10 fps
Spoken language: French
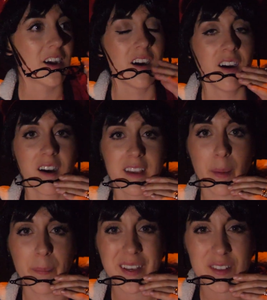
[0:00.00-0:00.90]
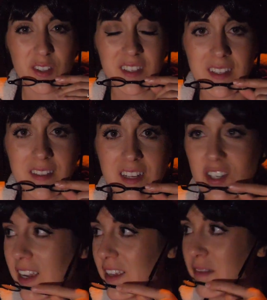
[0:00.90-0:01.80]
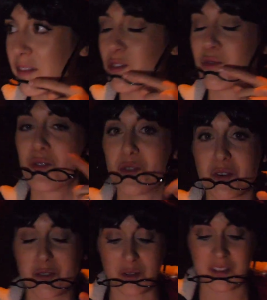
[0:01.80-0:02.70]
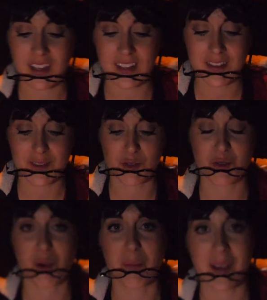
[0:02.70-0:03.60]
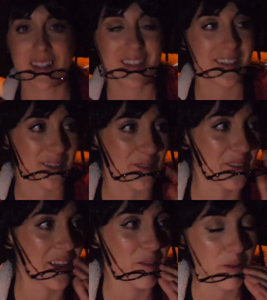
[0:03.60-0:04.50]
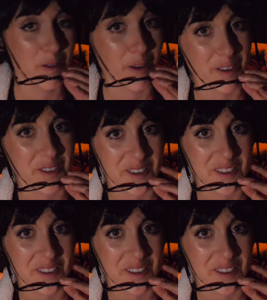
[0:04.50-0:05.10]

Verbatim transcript: oh, n'y a personne qui sait que j'arrive. Je vous jure, je stresse, je suis en panique. On a une heure de